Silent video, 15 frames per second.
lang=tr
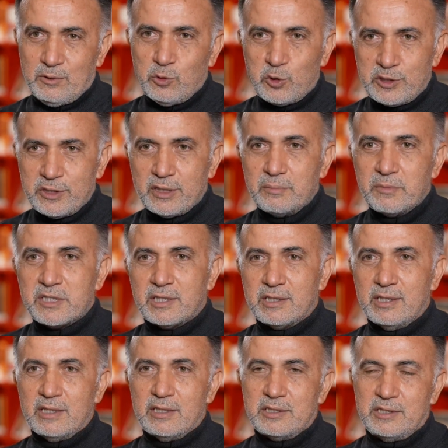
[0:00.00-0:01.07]
dostlarımıza
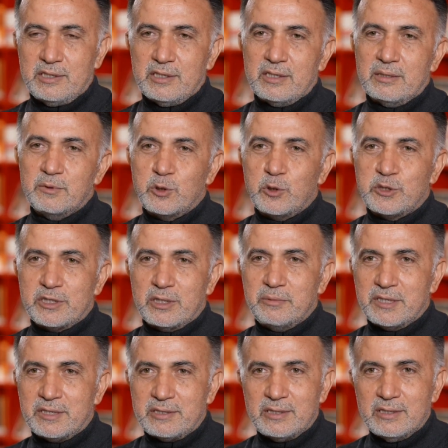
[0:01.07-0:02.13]
da şiirlerimi
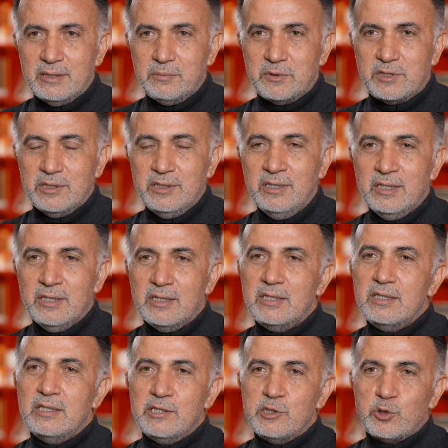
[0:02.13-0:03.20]
göstermek istediğim için
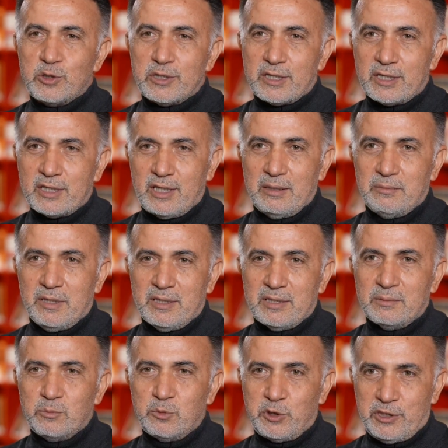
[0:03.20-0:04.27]
İngilizce olarak kaleme
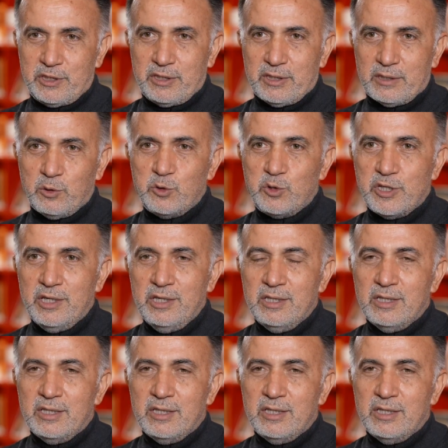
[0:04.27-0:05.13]
aldım bu şiirleri önce.